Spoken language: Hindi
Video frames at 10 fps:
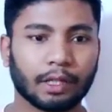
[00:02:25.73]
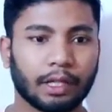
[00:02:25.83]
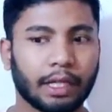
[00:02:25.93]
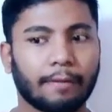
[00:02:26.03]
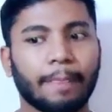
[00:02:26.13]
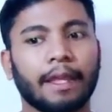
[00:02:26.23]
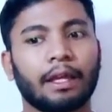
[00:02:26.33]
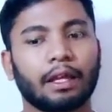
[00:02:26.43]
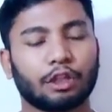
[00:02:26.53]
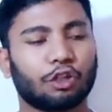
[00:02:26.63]
ठीक है
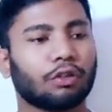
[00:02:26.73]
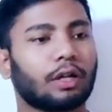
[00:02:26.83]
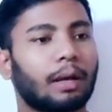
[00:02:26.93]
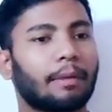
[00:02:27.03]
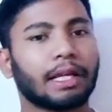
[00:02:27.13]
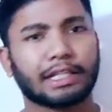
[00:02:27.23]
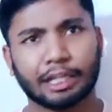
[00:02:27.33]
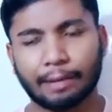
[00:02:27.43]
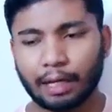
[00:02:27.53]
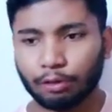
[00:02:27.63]
तो हम ना इसके
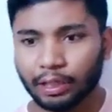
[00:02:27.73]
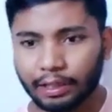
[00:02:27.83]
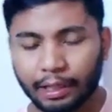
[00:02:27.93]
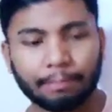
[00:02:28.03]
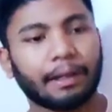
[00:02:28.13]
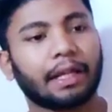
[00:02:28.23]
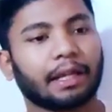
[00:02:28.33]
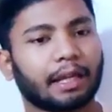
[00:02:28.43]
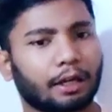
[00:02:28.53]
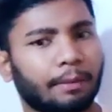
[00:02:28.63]
बारे में थोड़ा डीप
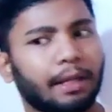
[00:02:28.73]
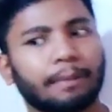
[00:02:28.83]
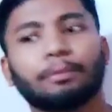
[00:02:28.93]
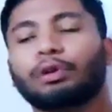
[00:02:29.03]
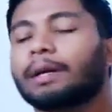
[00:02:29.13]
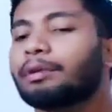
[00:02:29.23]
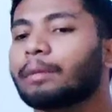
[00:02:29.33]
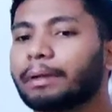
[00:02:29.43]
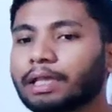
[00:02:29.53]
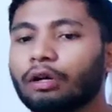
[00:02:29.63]
पढ़ेंगे हमें ना पूरा पूरा
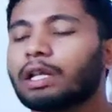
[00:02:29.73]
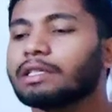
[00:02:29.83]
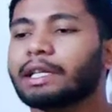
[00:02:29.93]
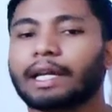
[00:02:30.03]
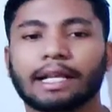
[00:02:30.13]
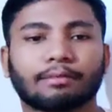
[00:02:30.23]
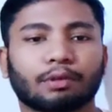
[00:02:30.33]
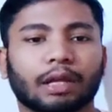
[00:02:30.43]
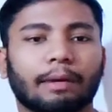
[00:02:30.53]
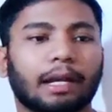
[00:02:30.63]
पता होना चाहिए कैश
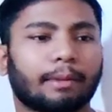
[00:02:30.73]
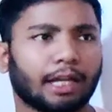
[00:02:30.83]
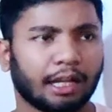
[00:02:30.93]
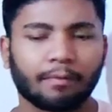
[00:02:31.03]
बुक के बारे में